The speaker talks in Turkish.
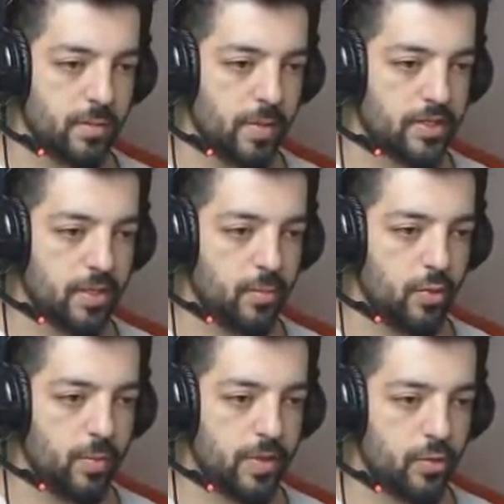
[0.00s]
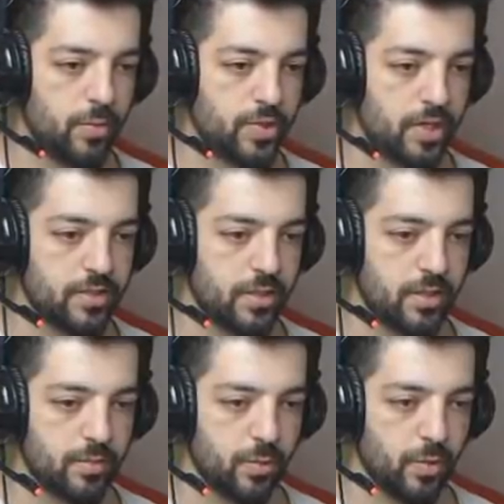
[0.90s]
Bazen böyle bakıyorum şansı
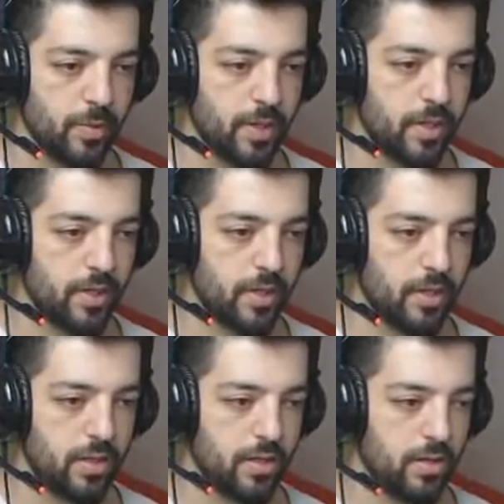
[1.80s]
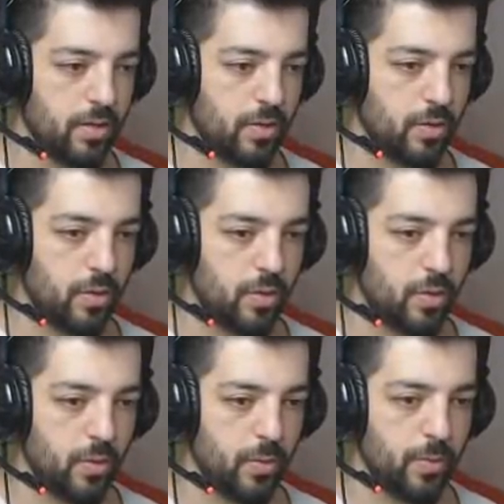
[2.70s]
adam görüyorum ya.
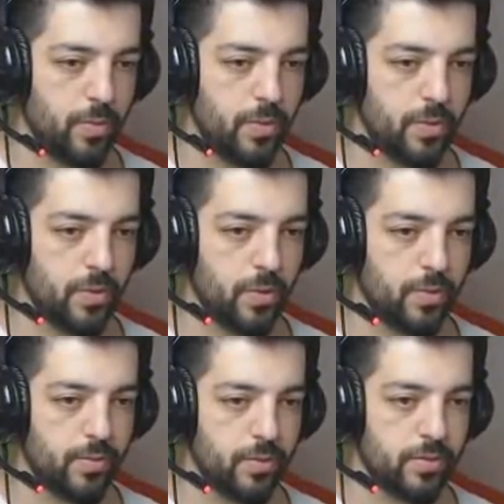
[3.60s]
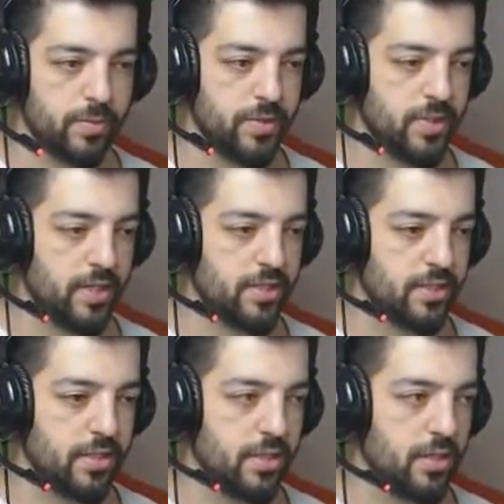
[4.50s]
Oo. Hop hop hop birden
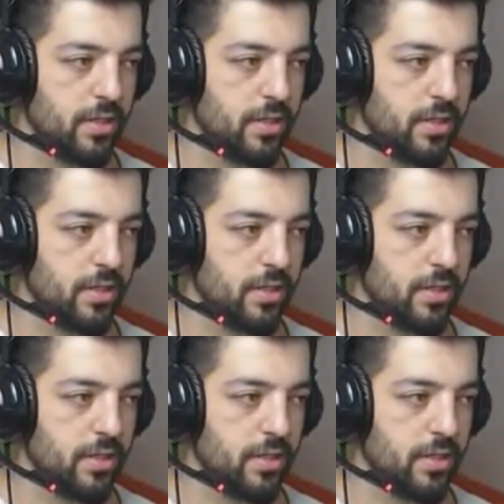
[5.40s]
çıktık.